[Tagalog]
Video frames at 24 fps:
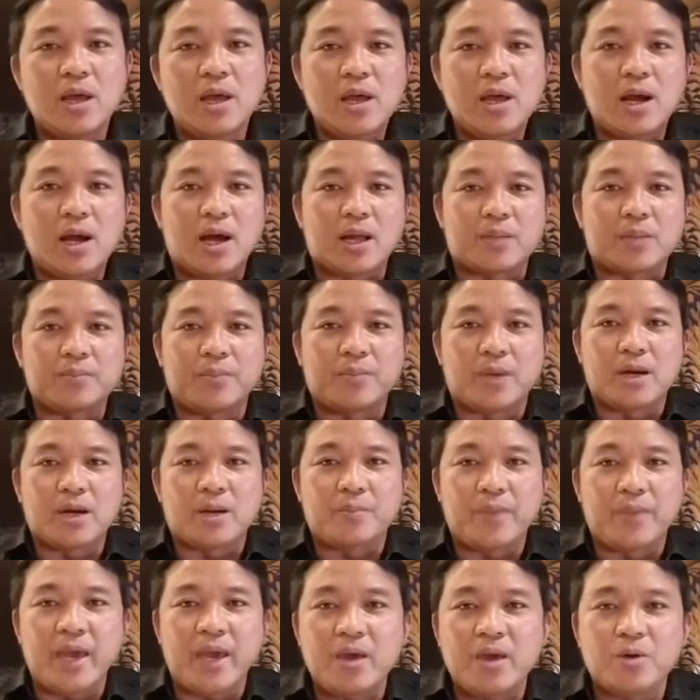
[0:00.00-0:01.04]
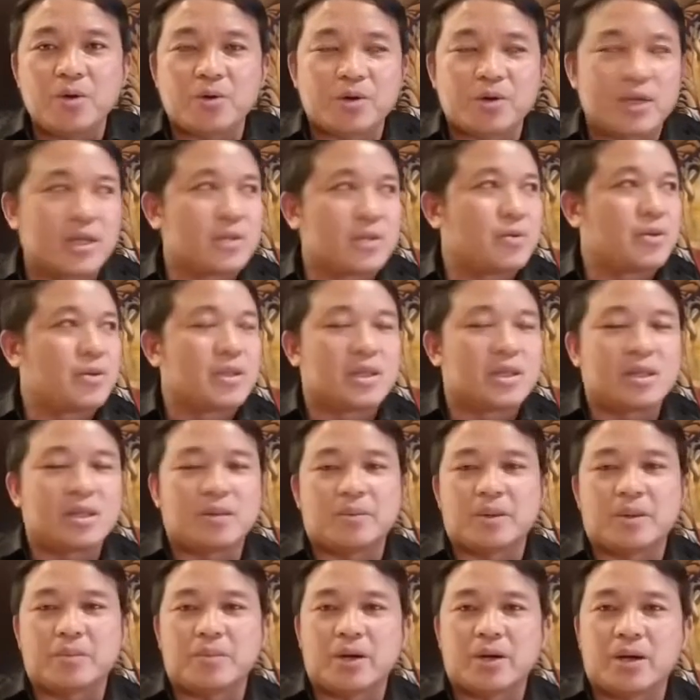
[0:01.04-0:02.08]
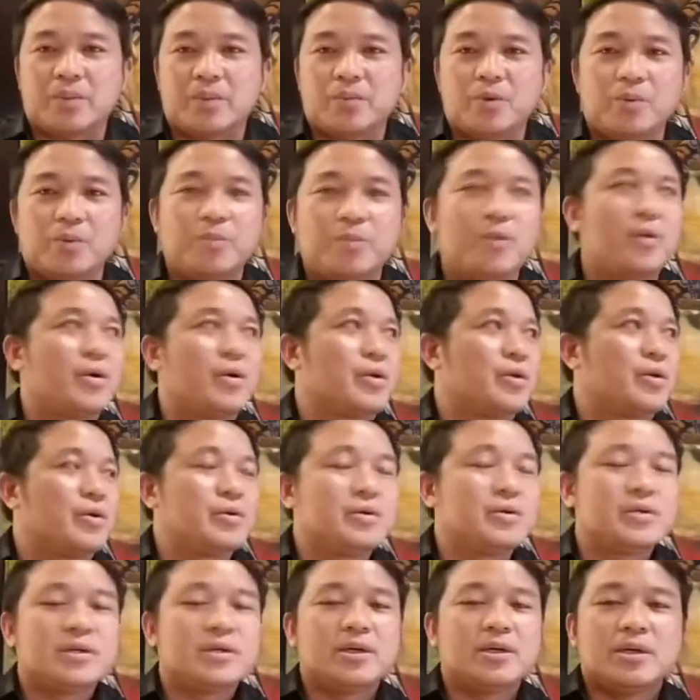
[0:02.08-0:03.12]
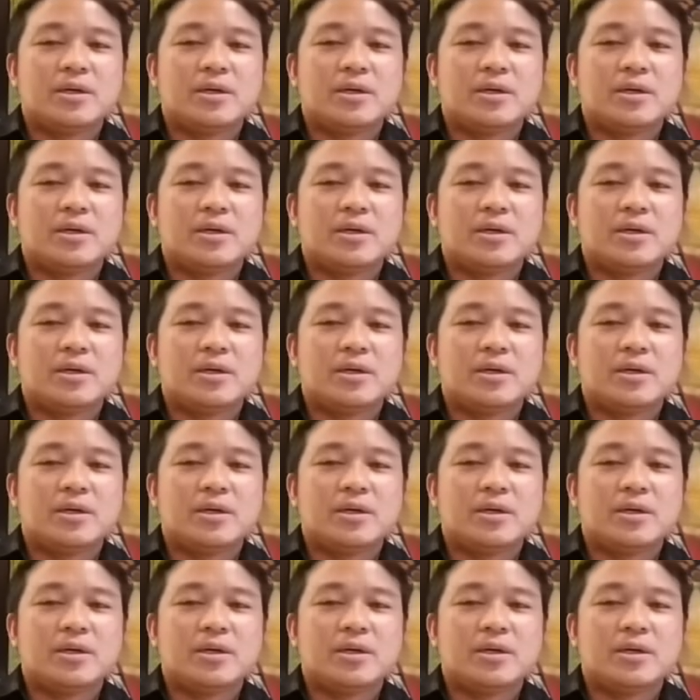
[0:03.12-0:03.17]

At mga mayor dito, hindi naman mga bobo. Ano?